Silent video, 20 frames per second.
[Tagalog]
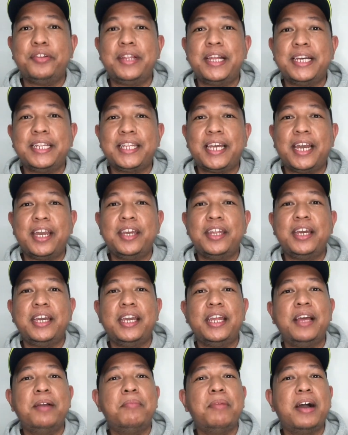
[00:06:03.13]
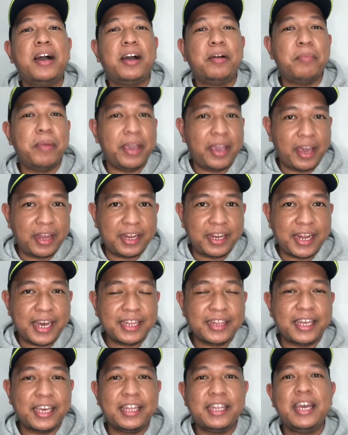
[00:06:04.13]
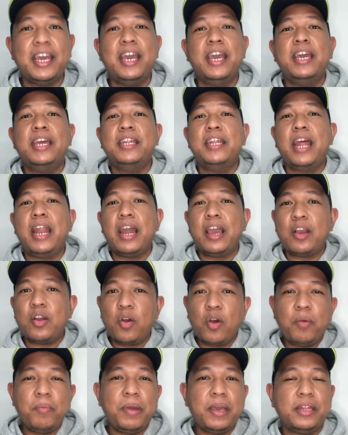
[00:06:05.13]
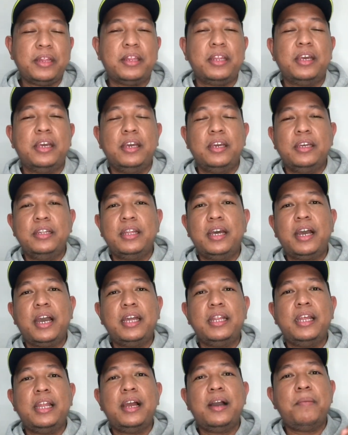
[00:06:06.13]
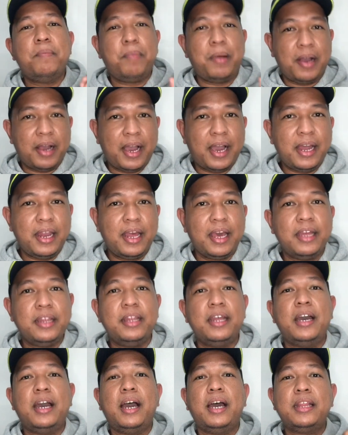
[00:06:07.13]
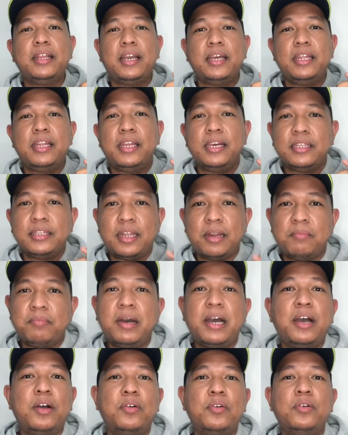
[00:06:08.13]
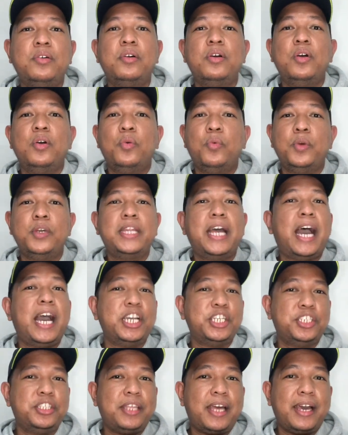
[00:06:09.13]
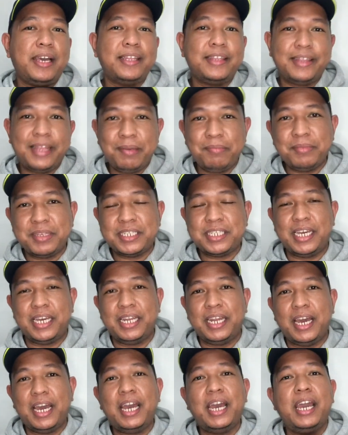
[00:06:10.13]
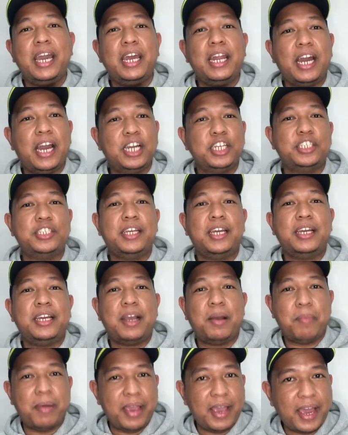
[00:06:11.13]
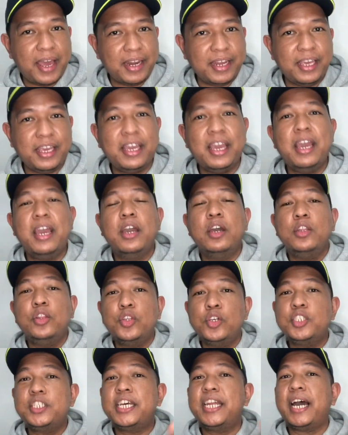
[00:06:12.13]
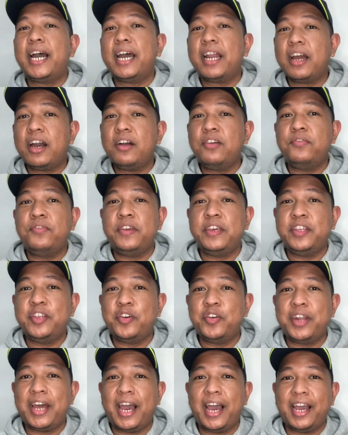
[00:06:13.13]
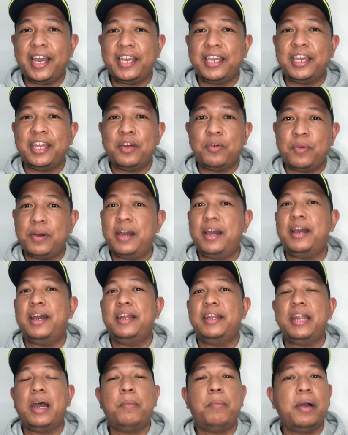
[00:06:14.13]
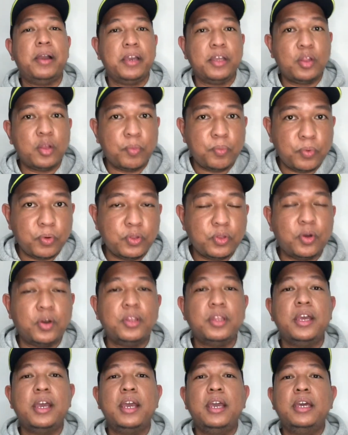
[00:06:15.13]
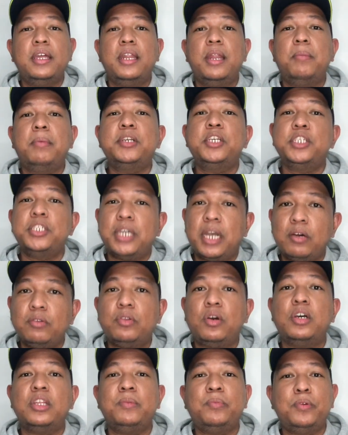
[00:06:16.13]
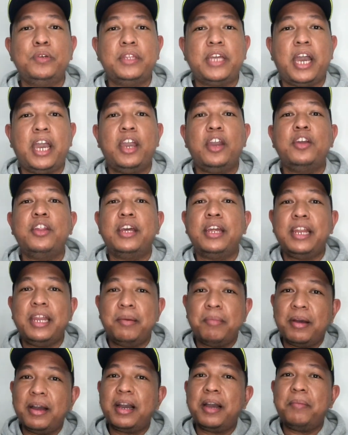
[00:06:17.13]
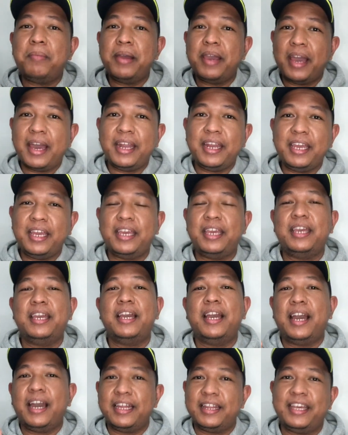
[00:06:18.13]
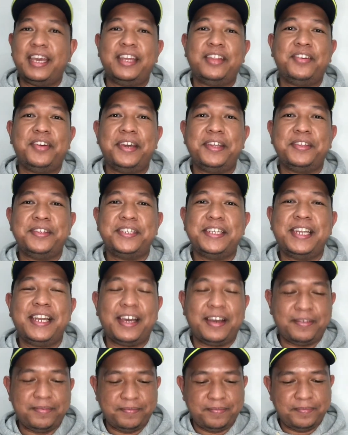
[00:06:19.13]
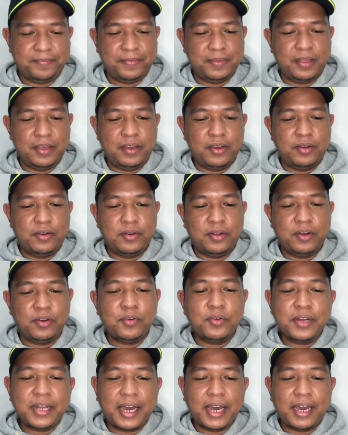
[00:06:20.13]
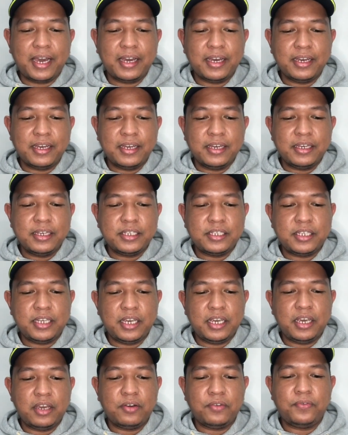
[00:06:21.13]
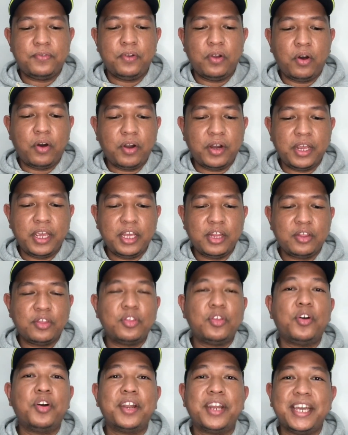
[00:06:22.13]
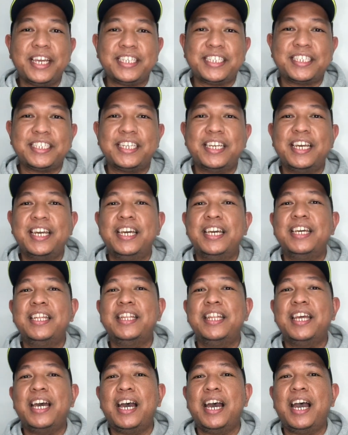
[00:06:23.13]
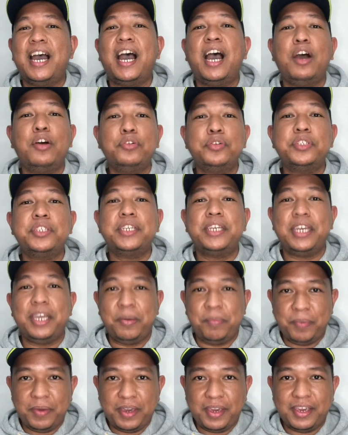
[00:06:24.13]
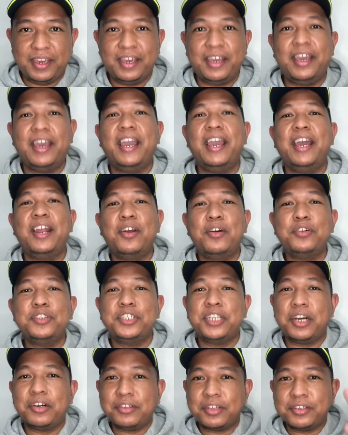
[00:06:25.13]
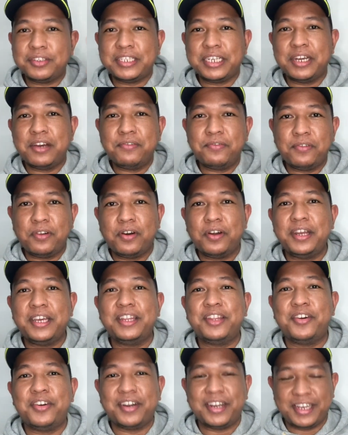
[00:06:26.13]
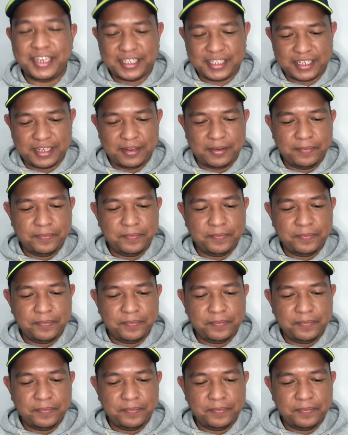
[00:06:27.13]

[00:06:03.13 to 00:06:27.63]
lang tayo ng ilang mga kabayani natin na nag-comment ng kanilang pangalan at kanilang trabaho with hashtag Team Desena and hashtag Kabayani dun sa nakaraang video na aking ginawa. Nabanggit ko po dun na magsha-shoutout po tayo ng limang kabayani at eto-eto sila. Unang una, si Flory Torres na housekeeping. Hello, shoutout sa'yo Flory Torres.